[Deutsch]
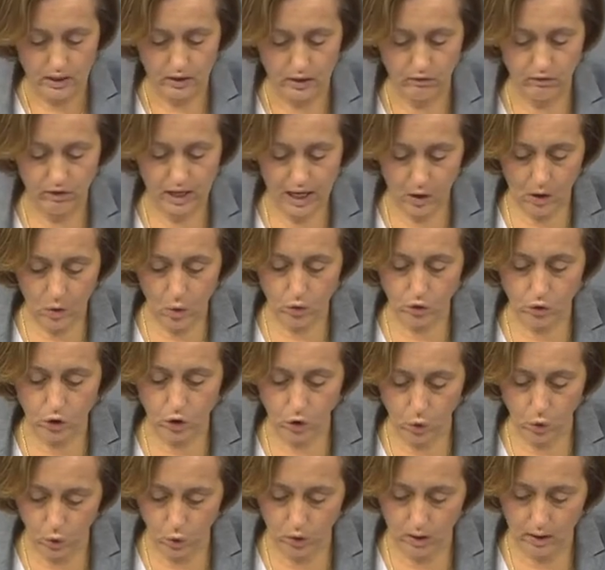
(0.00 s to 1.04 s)
die wehrlose
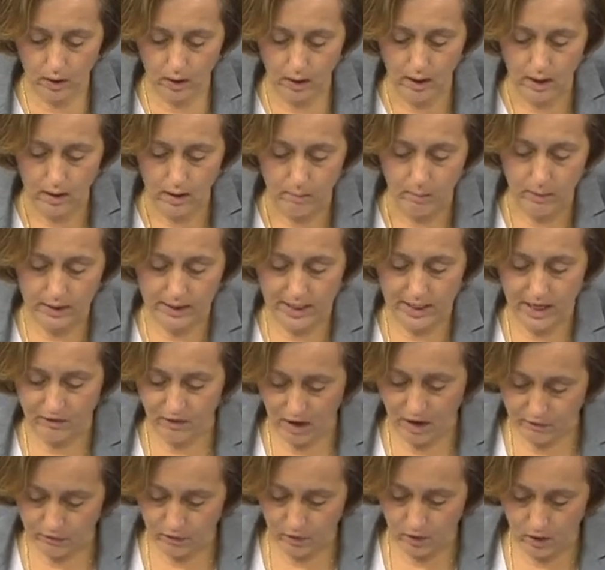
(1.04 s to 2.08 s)
Juden mit
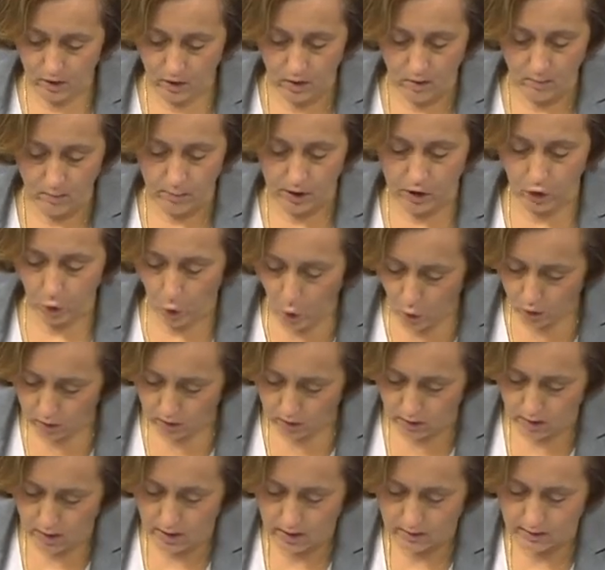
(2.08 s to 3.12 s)
der Waffe
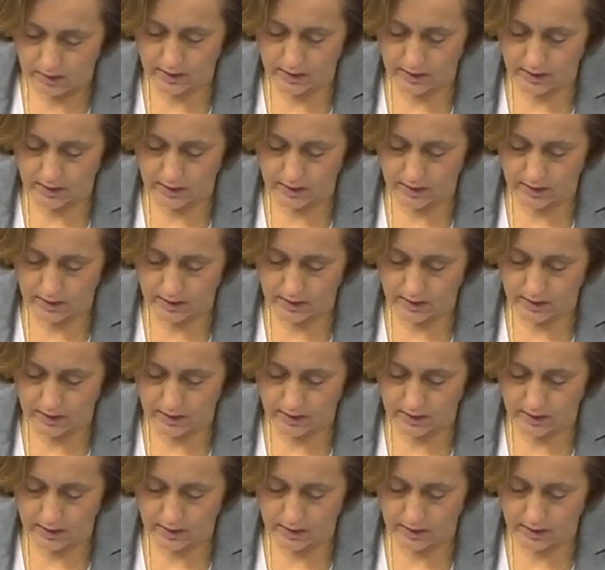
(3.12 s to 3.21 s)
bedrohten.